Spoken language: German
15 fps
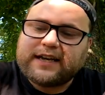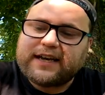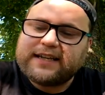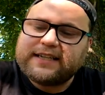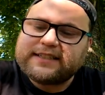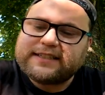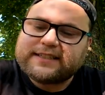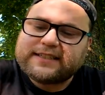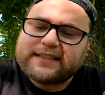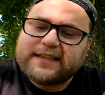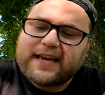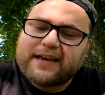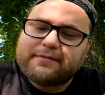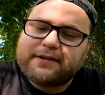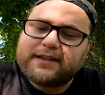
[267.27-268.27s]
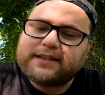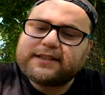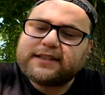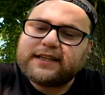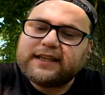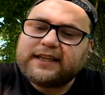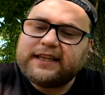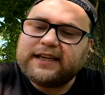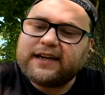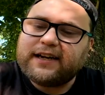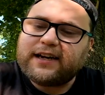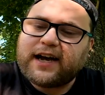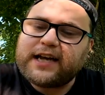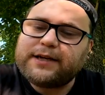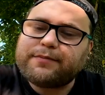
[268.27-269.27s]
Da ist nämlich
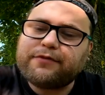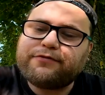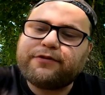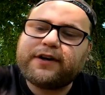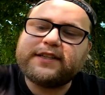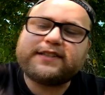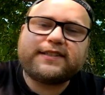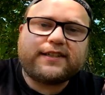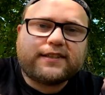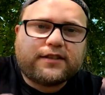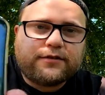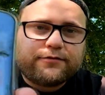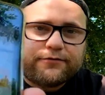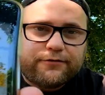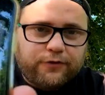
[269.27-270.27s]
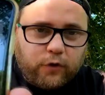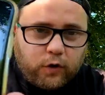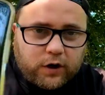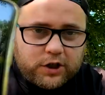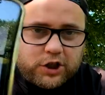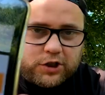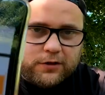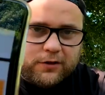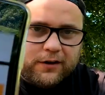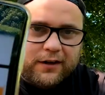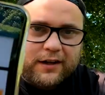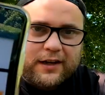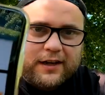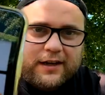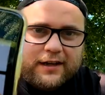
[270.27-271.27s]
hier eine befristete
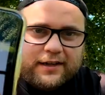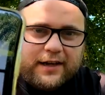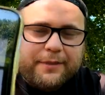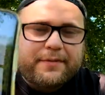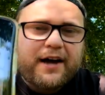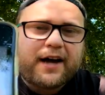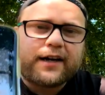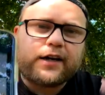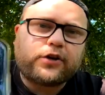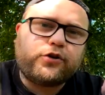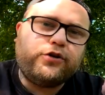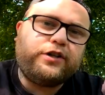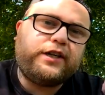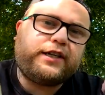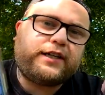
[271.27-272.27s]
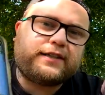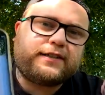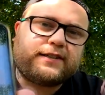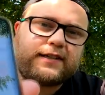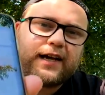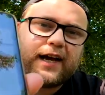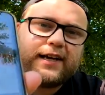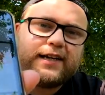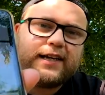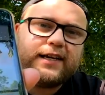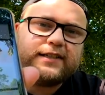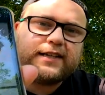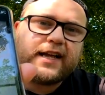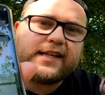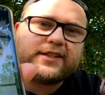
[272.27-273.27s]
Forschung. Wir haben ja angekündigt, dass es keine
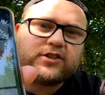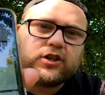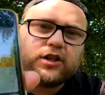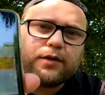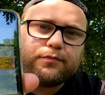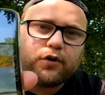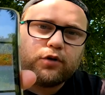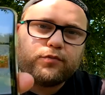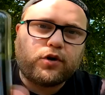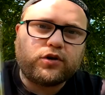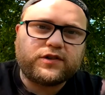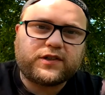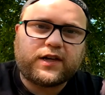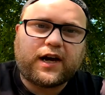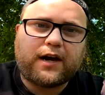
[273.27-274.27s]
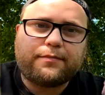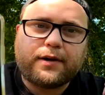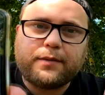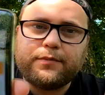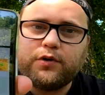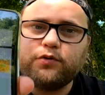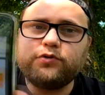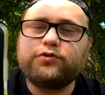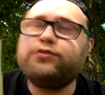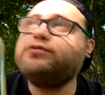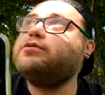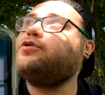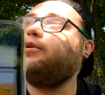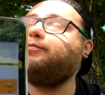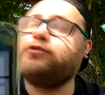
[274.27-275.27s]
XL-Sonderbonbons gab bei
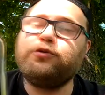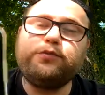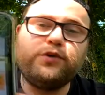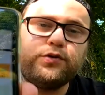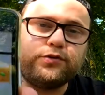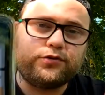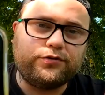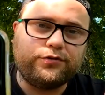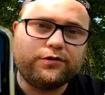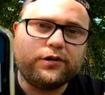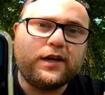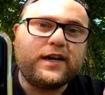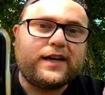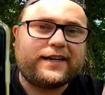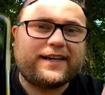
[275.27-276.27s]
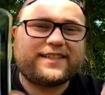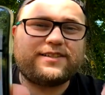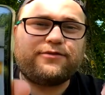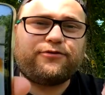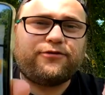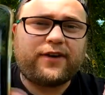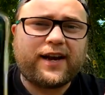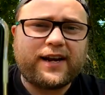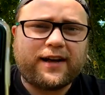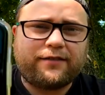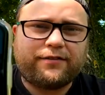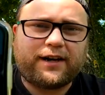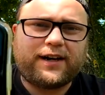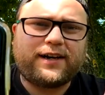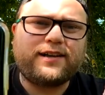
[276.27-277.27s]
Mewtwo, Crypto Mewtwo, das ein
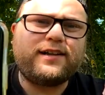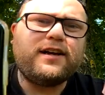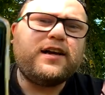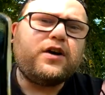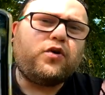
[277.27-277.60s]
Fehler war.